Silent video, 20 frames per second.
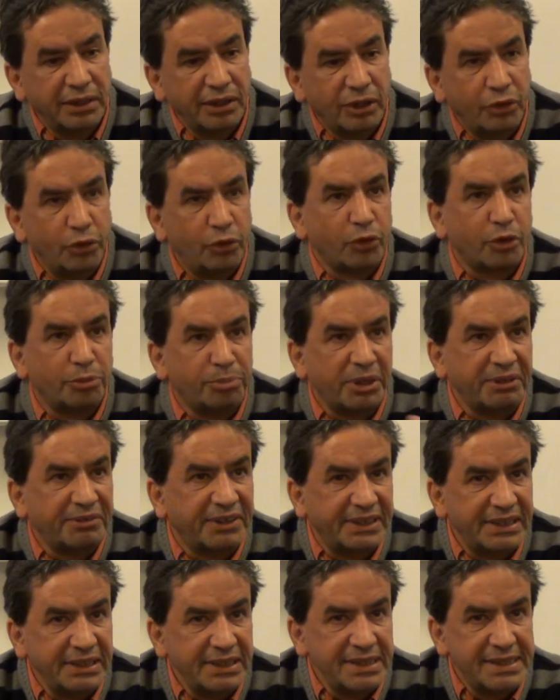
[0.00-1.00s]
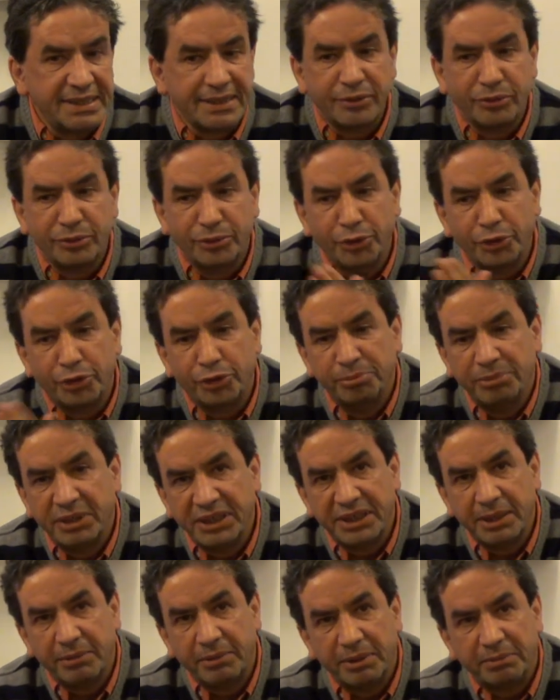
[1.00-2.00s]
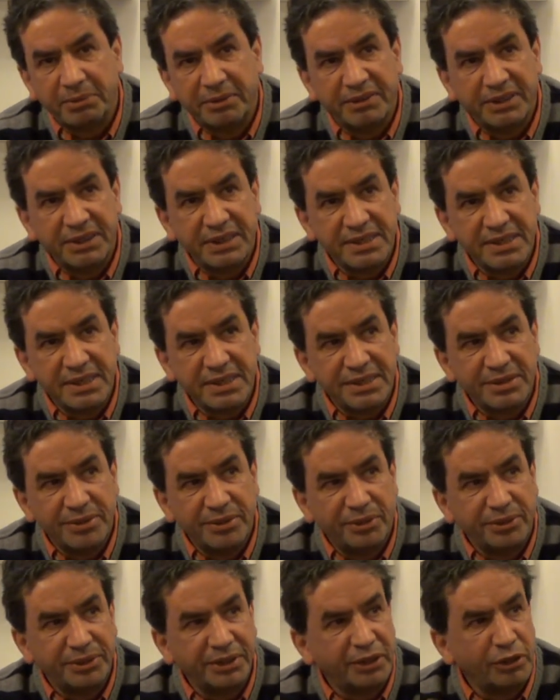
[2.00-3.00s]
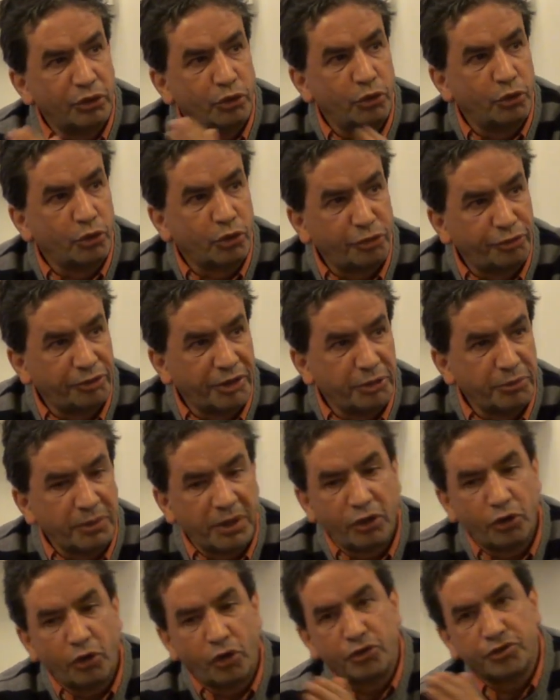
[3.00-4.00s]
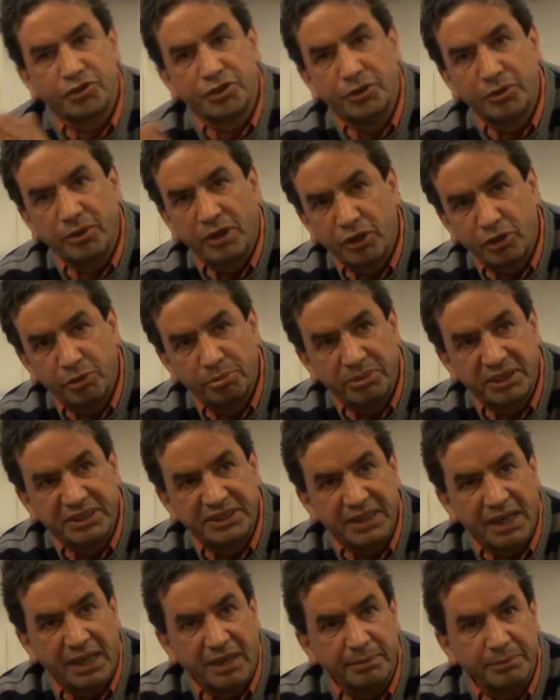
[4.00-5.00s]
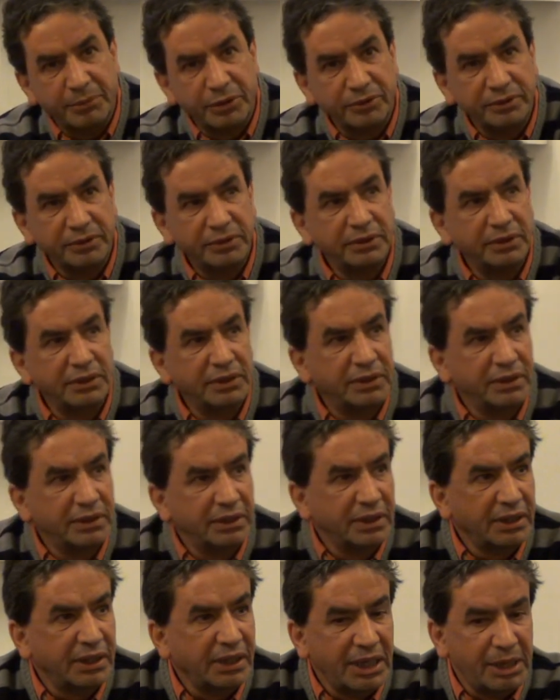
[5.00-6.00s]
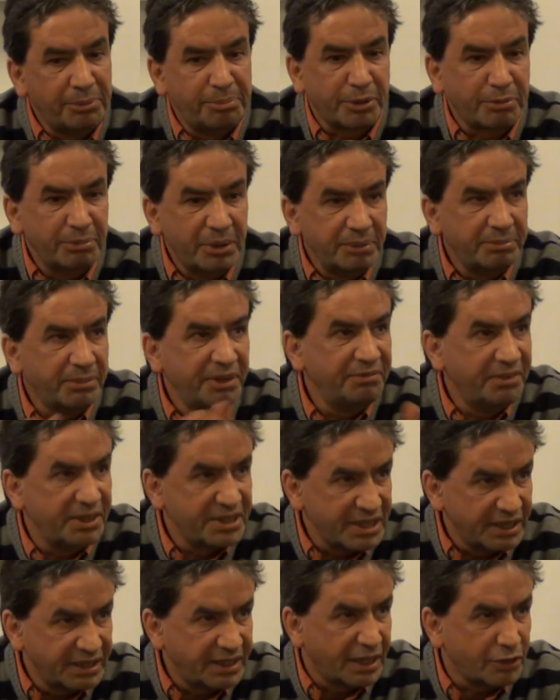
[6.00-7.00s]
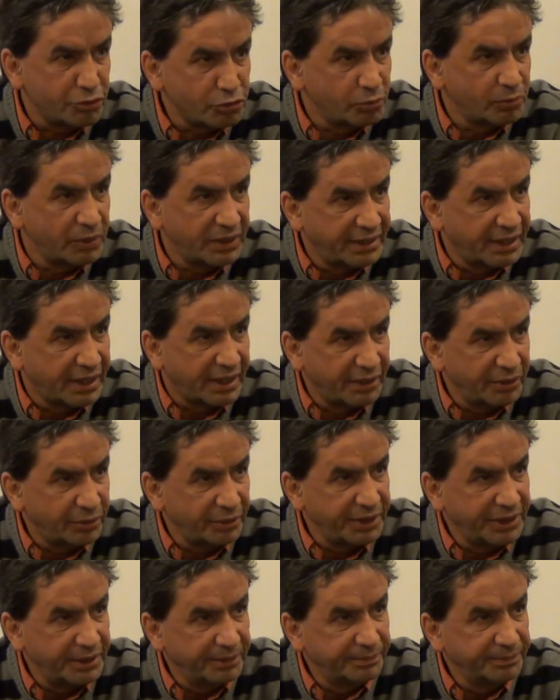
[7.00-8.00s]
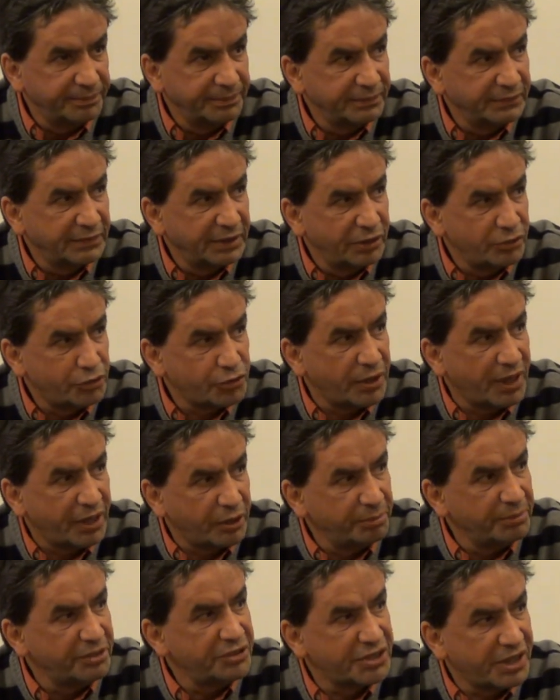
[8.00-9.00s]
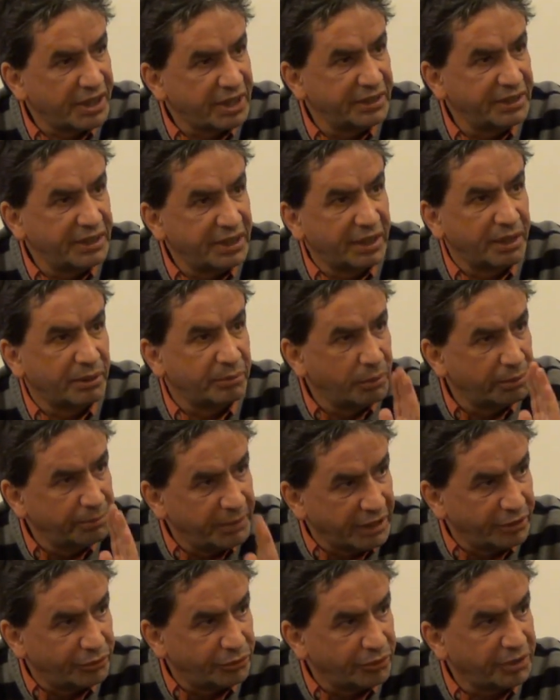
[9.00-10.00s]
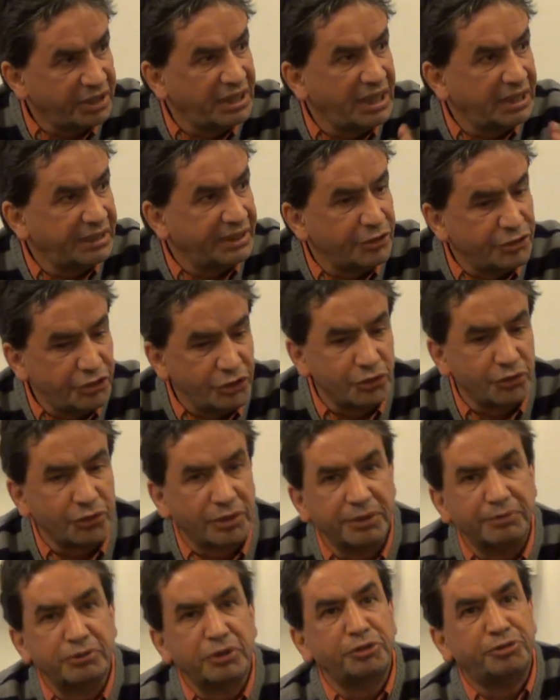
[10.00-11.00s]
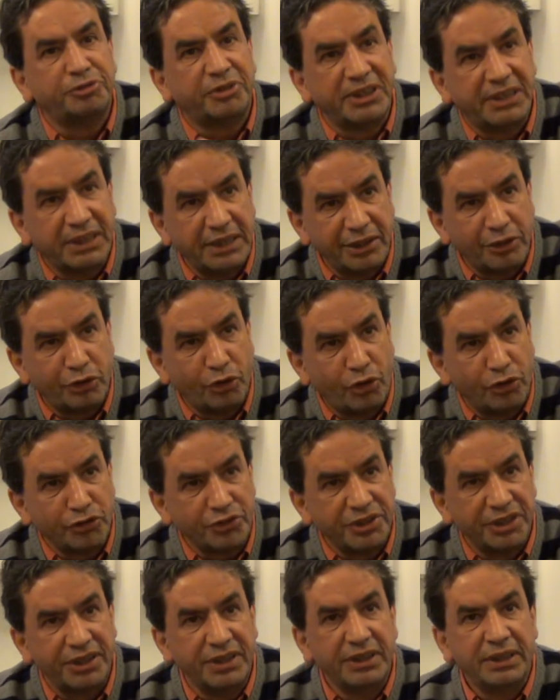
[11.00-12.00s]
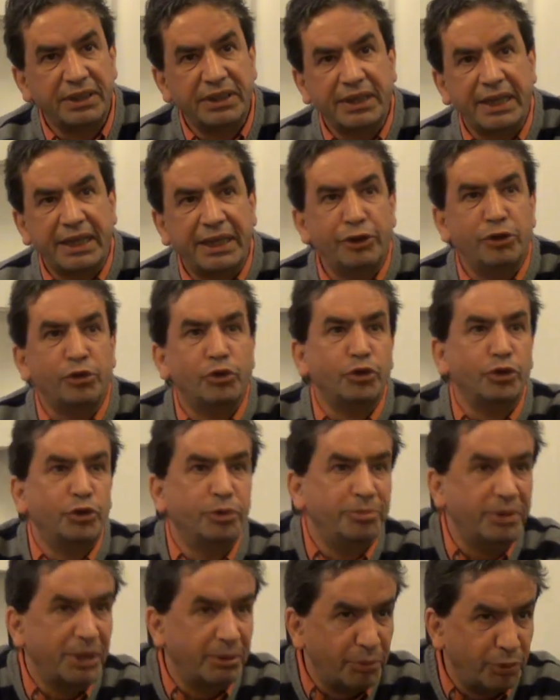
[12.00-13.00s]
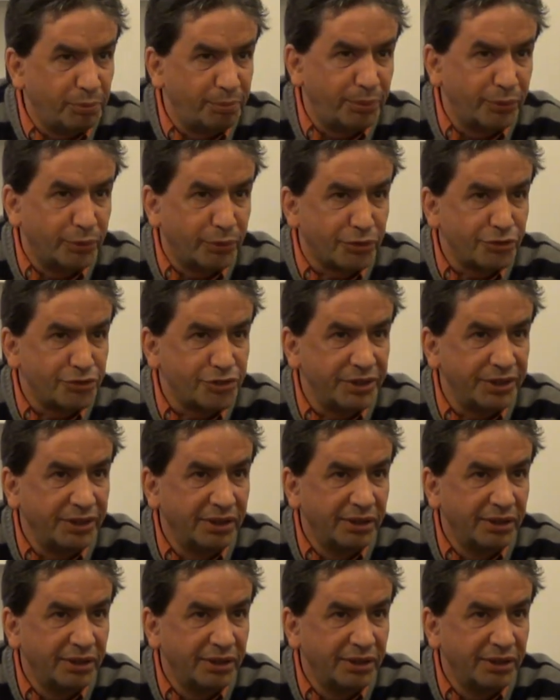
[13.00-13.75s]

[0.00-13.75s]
loro privatizzano, noi combattiamo la privatizzazione, loro fanno una cosa, noi la combattiamo. Il problema è invece andare su quel terreno lì, cioè cominciare a dire un momento, chi l'ha deciso che voi fate le cose e noi dobbiamo opporci?